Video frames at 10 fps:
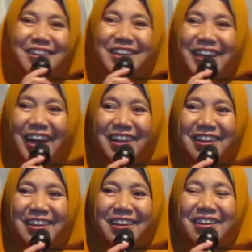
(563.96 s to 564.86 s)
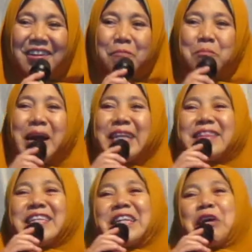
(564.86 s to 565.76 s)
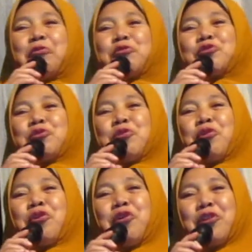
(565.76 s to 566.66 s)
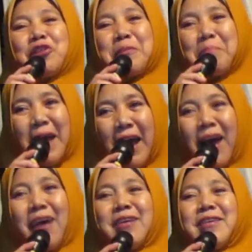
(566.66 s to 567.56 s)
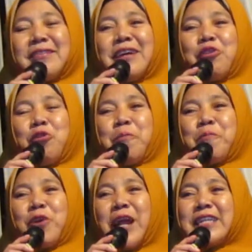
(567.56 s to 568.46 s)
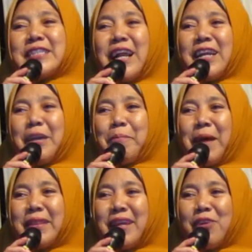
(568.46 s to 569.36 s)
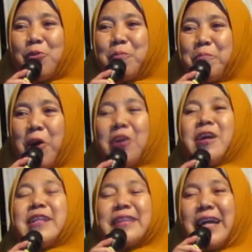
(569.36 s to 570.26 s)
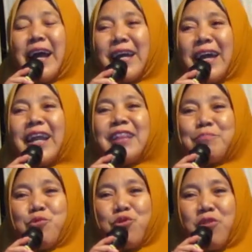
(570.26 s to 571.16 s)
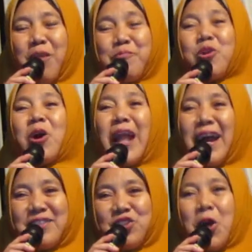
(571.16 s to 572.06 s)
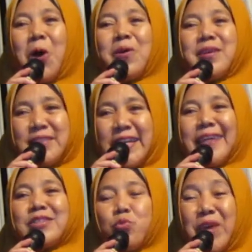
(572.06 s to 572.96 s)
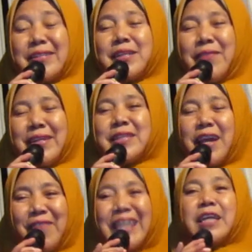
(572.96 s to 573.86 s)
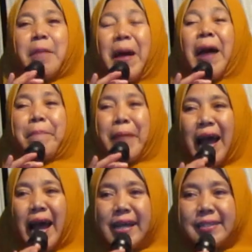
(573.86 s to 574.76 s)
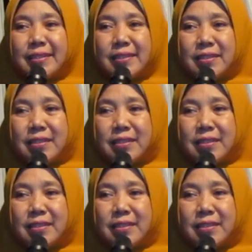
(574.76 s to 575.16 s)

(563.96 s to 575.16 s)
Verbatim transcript: lah ngoten mati matine kusnul khotimah tengkubur kubur angsal nikmate kubur teng akhirat muka muka langsung jes wes wes wes bablas